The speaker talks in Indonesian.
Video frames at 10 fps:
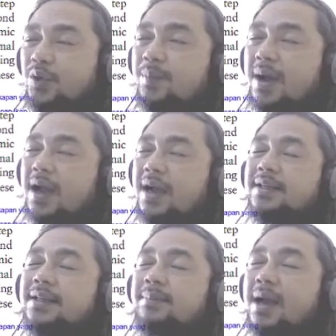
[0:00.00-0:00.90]
Nah itu
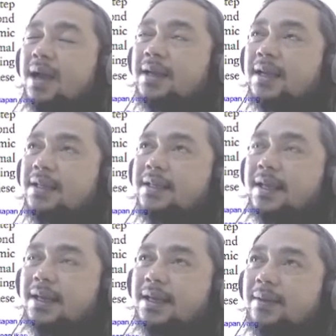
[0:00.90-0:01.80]
bahaya bahayanya
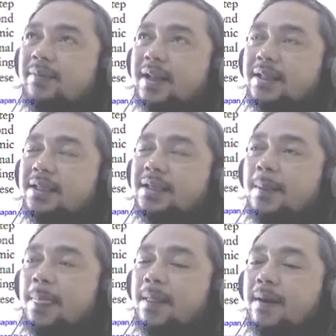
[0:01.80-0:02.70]
dari depleted
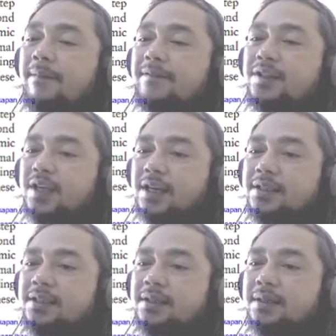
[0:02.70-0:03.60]
uh,
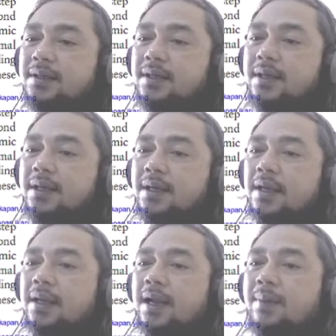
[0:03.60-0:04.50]
fisheries.
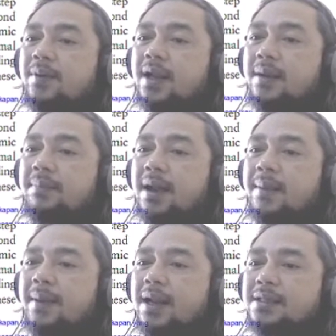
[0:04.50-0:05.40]
Nah, kemudian
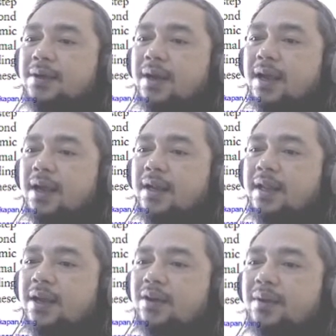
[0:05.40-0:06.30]
bagaimana seorang
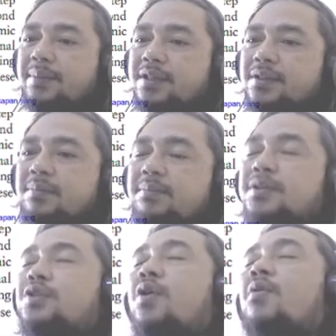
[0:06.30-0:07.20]
ahli ekonomi
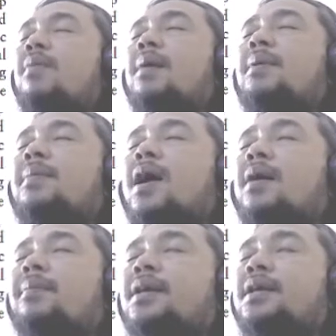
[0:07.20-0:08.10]
mencoba
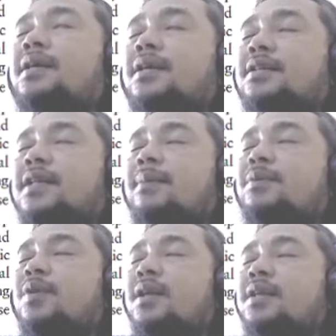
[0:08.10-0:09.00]
memahami,
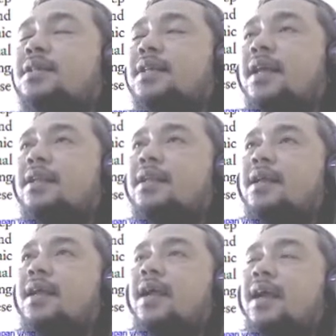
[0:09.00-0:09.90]
attempt to understand
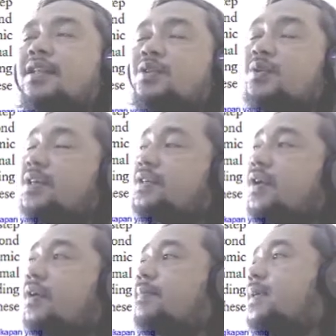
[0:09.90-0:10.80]
and to
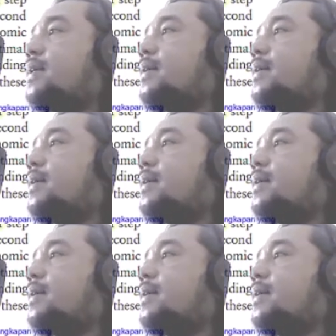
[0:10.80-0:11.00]
resolve